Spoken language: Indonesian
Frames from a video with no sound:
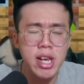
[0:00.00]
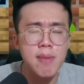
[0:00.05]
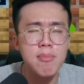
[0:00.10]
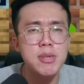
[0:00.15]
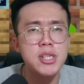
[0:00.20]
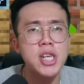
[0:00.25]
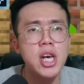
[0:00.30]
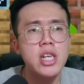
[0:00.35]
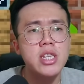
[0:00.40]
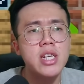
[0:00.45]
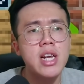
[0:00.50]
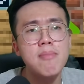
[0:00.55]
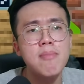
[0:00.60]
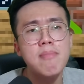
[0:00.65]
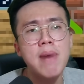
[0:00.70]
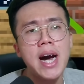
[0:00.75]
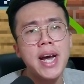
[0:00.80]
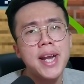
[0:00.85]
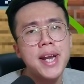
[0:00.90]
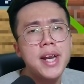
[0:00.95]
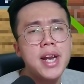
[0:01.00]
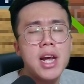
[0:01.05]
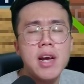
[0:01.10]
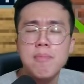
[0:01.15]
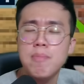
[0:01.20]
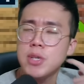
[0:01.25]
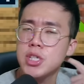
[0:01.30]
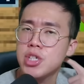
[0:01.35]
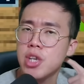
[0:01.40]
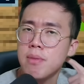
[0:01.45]
di episode kemarin
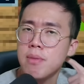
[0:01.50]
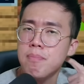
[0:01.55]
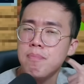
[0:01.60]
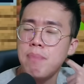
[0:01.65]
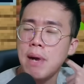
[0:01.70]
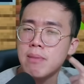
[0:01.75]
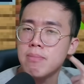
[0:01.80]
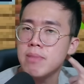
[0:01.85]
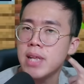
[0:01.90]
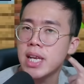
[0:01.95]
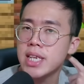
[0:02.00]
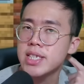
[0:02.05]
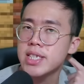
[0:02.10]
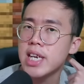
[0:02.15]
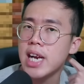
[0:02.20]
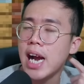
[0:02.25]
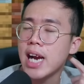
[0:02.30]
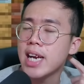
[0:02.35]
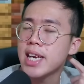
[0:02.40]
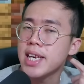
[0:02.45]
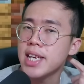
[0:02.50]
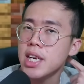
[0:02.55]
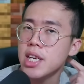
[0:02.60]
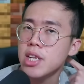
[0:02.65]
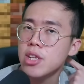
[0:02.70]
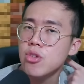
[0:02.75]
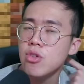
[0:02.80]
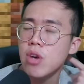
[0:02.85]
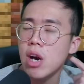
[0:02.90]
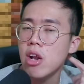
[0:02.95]
episode 14 terakhir
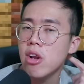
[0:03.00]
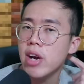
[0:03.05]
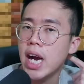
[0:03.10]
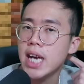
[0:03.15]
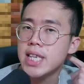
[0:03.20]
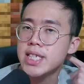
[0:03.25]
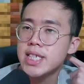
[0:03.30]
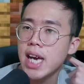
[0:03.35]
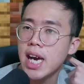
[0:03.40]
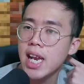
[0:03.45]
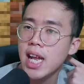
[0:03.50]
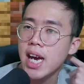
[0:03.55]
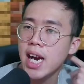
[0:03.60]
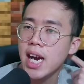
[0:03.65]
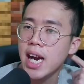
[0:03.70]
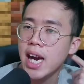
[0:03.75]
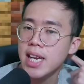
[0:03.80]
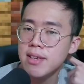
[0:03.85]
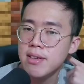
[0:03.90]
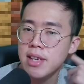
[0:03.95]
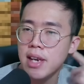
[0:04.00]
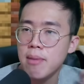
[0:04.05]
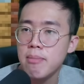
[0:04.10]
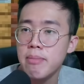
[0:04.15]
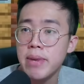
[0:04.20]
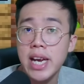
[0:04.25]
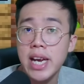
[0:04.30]
itu kalau nggak salah kan yang